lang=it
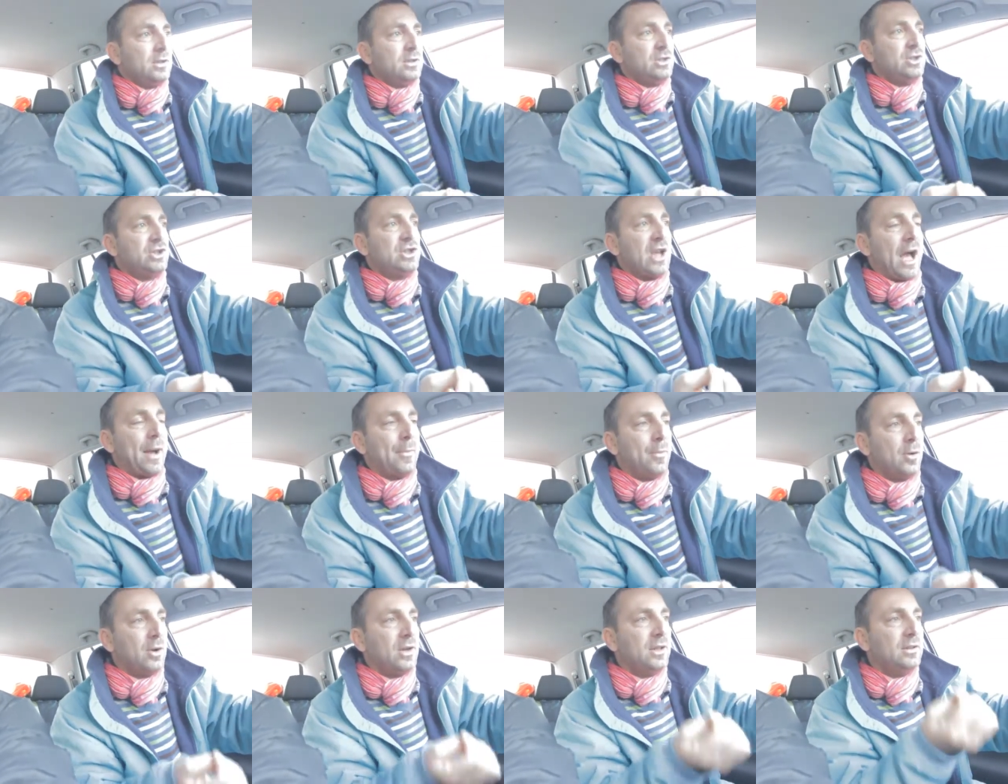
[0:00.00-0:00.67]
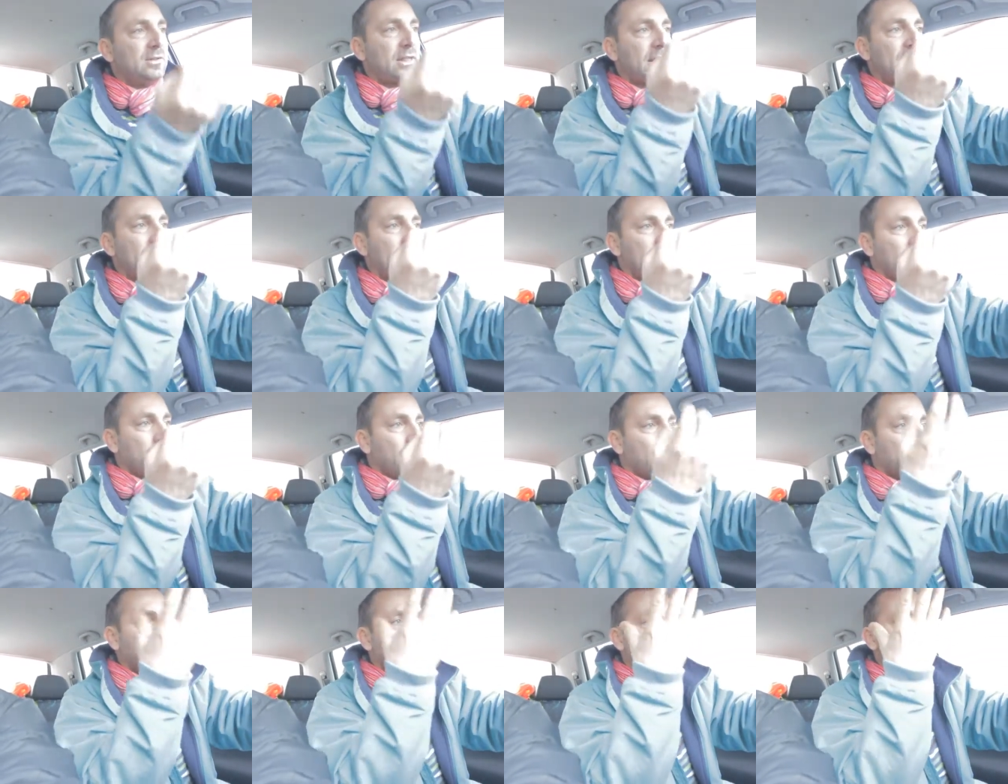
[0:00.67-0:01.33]
diciamo
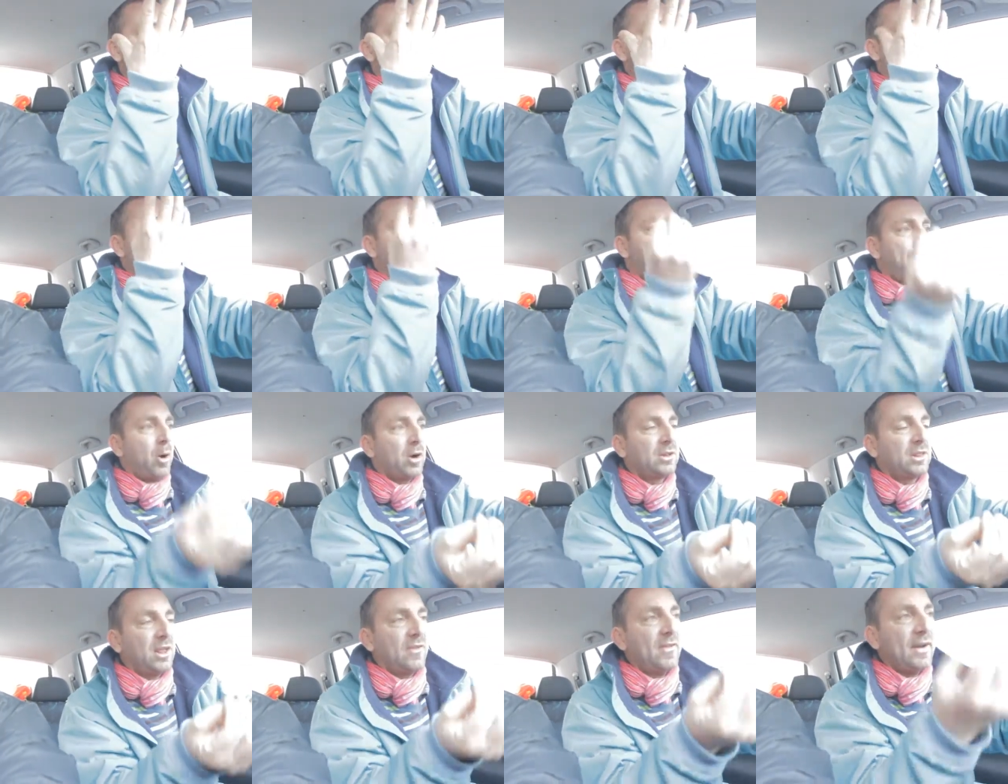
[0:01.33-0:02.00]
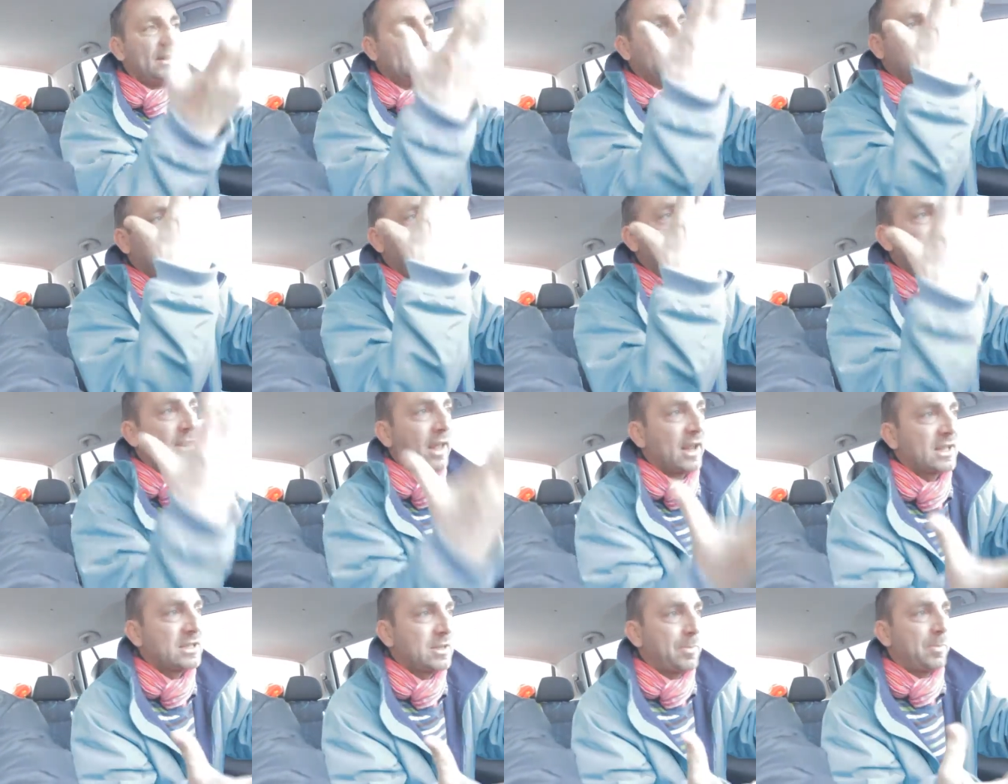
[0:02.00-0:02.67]
non, non, porti avanti
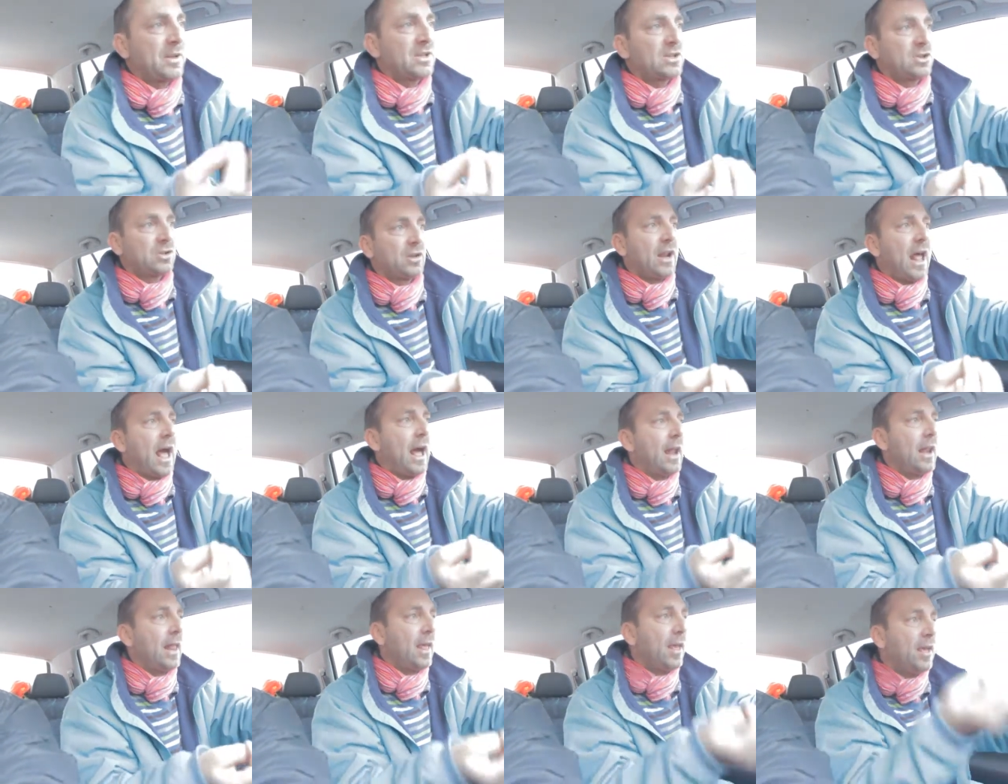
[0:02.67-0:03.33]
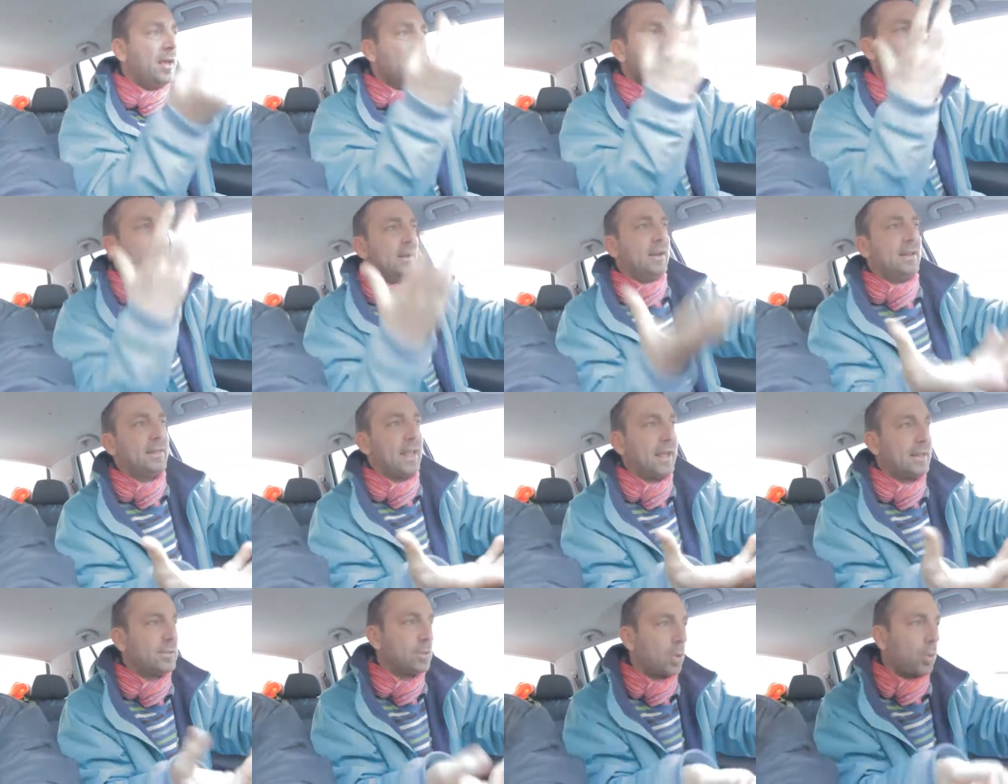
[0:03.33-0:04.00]
l'interesse personale
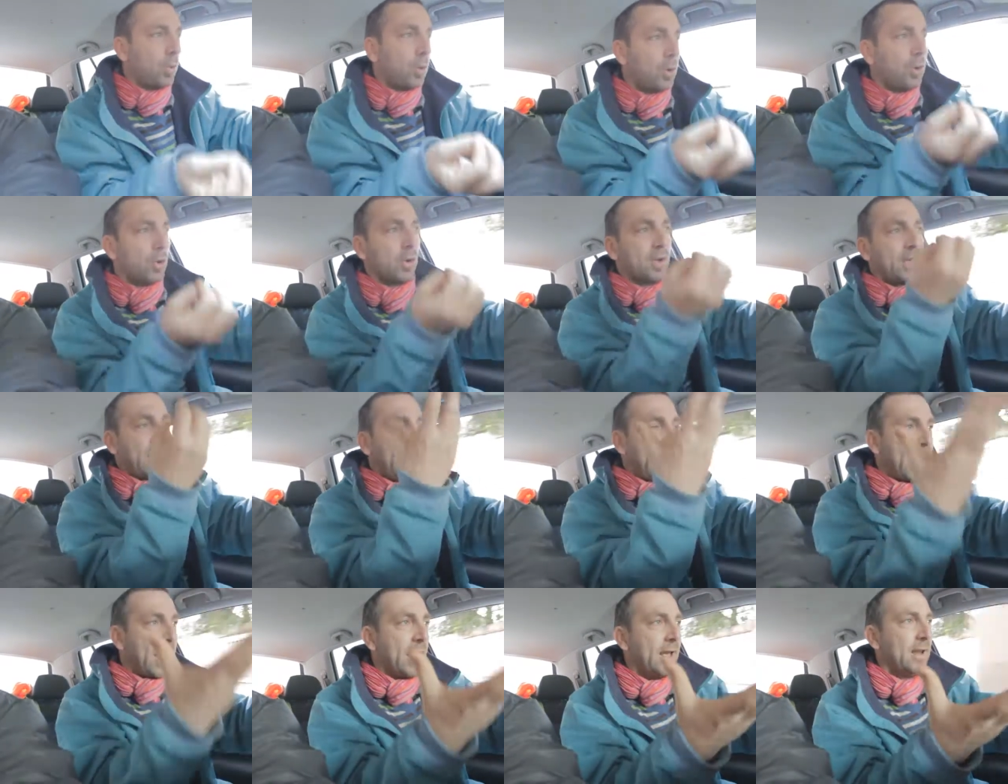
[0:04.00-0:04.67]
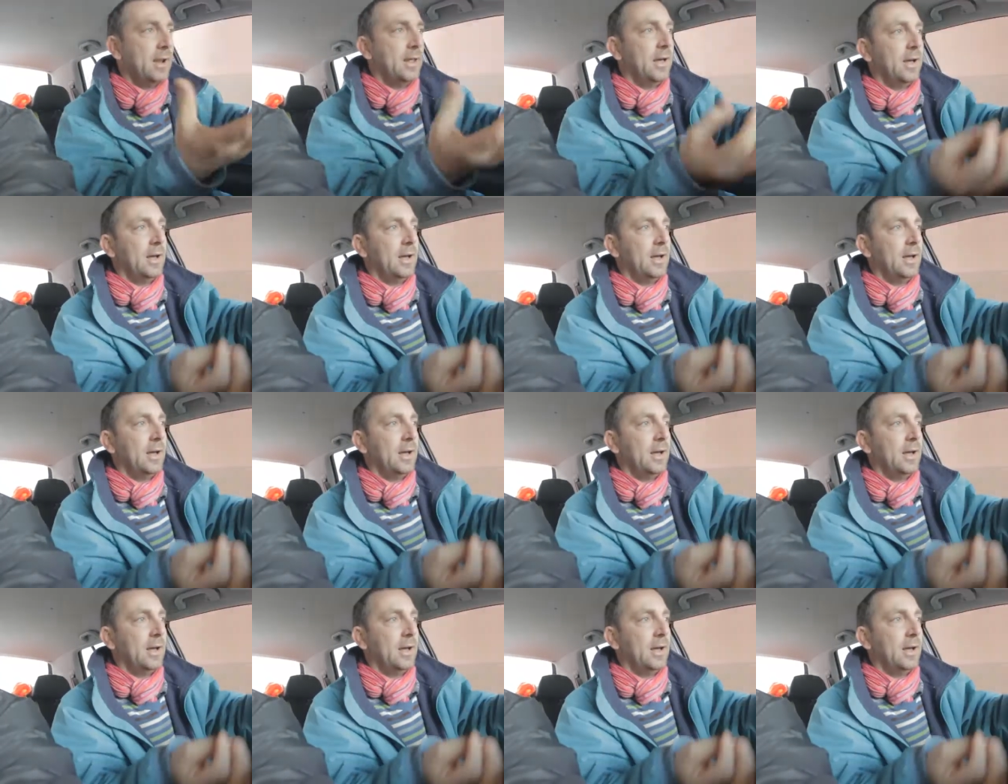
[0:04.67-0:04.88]
ledendo quello che è